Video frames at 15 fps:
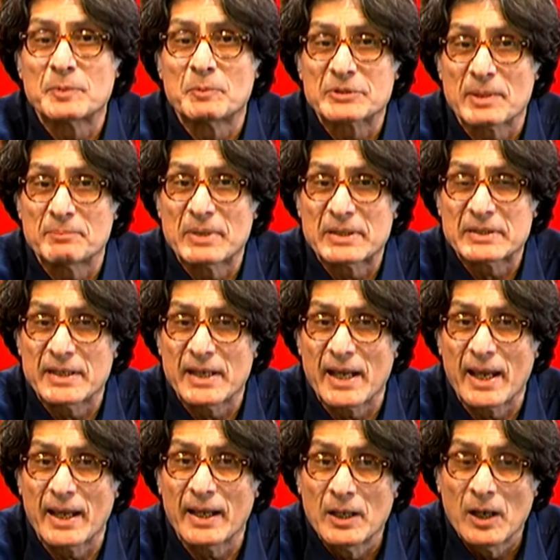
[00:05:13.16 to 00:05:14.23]
में मजम्मत की
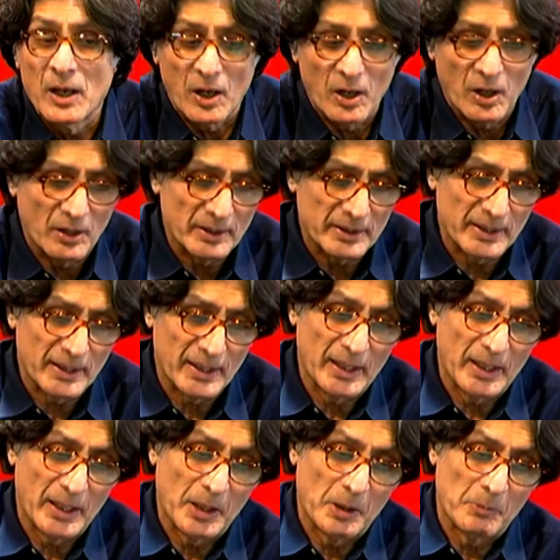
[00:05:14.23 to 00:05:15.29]
है और
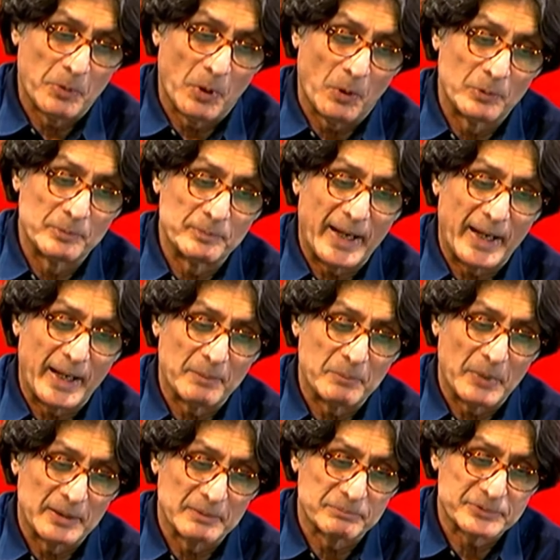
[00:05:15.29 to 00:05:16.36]
आ, उनमें
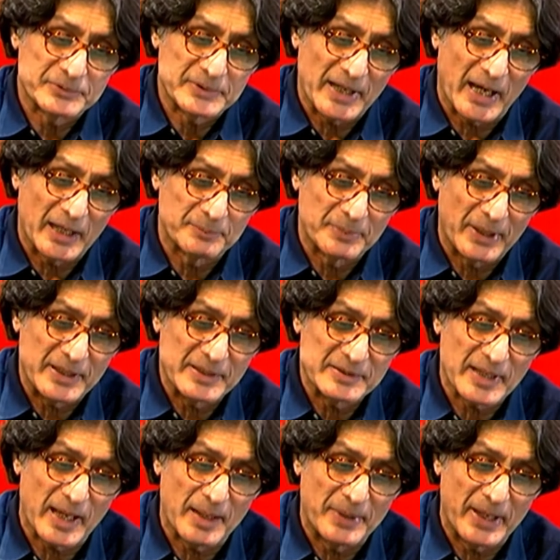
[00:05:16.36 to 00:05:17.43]
सजाद बरकी
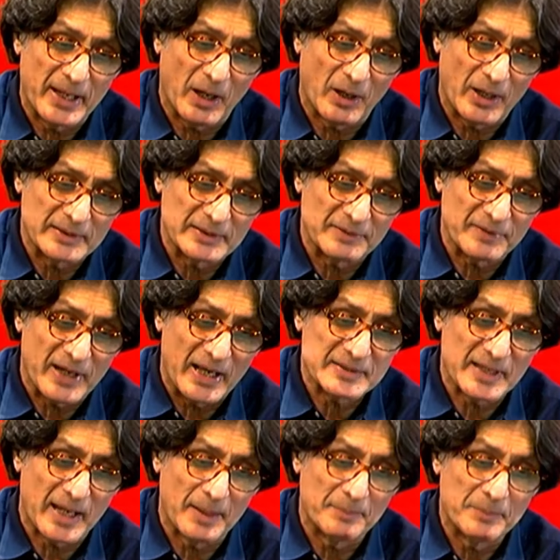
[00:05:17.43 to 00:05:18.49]
साहब में और आतिफ खान
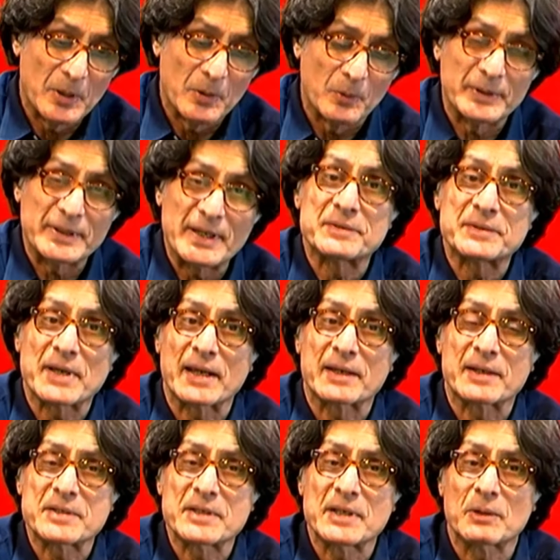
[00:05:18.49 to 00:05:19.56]
साहब उनकी
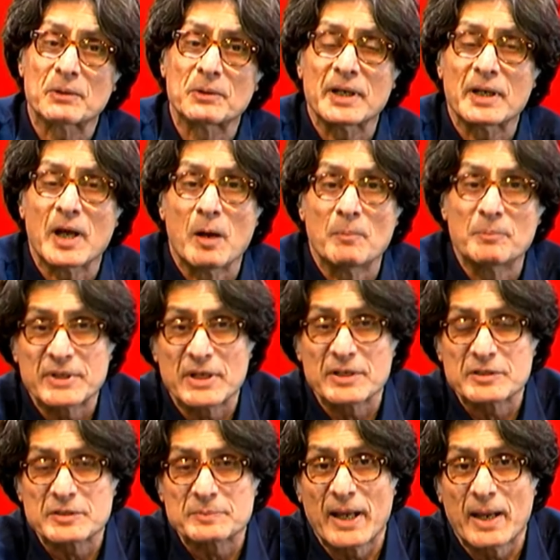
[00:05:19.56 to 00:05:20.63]
इंटेग्रिटी और उनकी
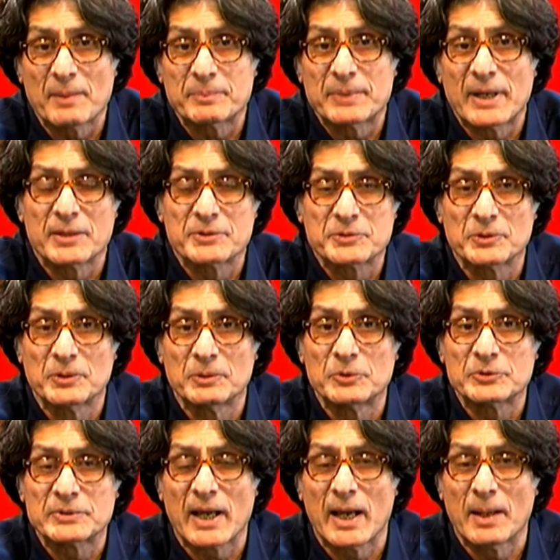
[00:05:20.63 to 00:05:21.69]
कॉम्पिटेंस में अपना जो
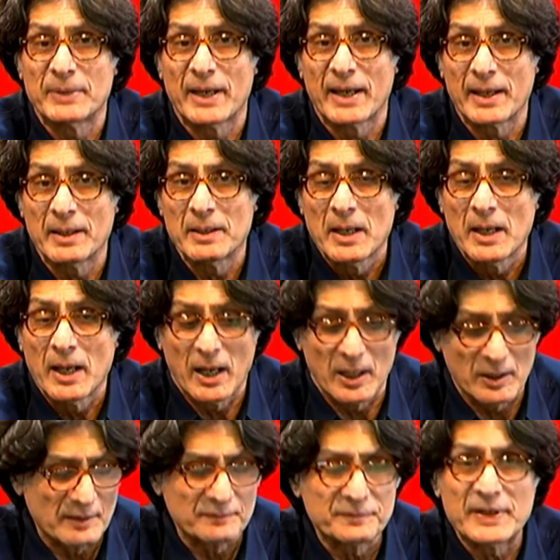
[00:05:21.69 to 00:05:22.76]
उसका अपने
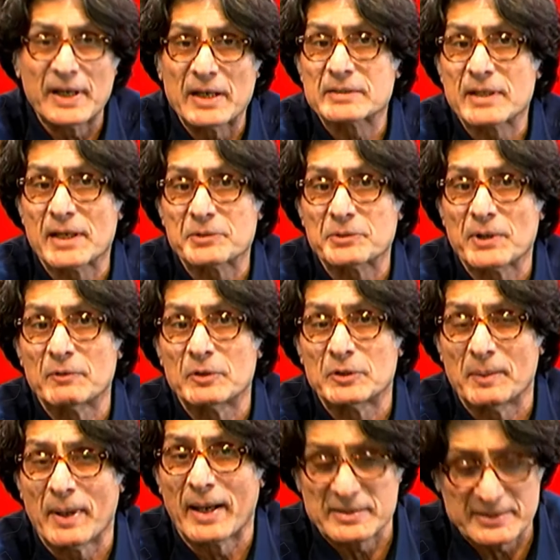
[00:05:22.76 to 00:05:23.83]
कॉन्फिडेंस का जो है वो
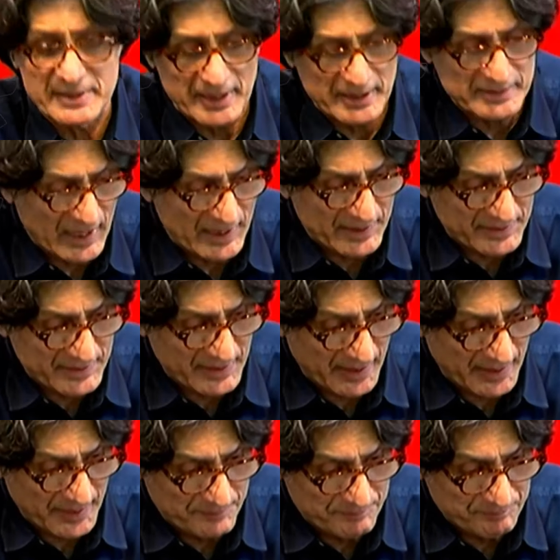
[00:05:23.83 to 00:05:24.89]
दोबारा से इजहार किया
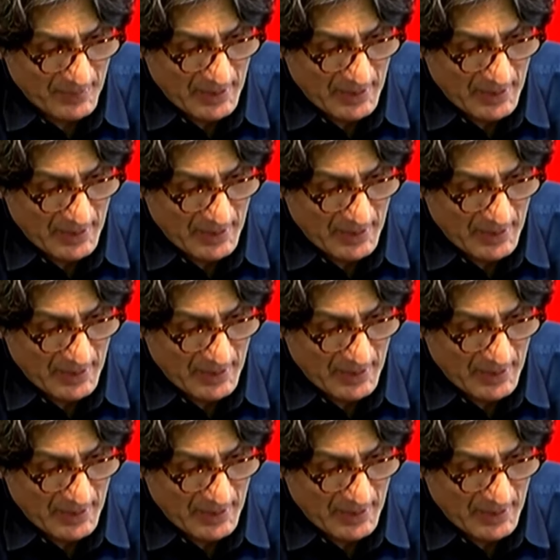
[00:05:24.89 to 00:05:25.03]
है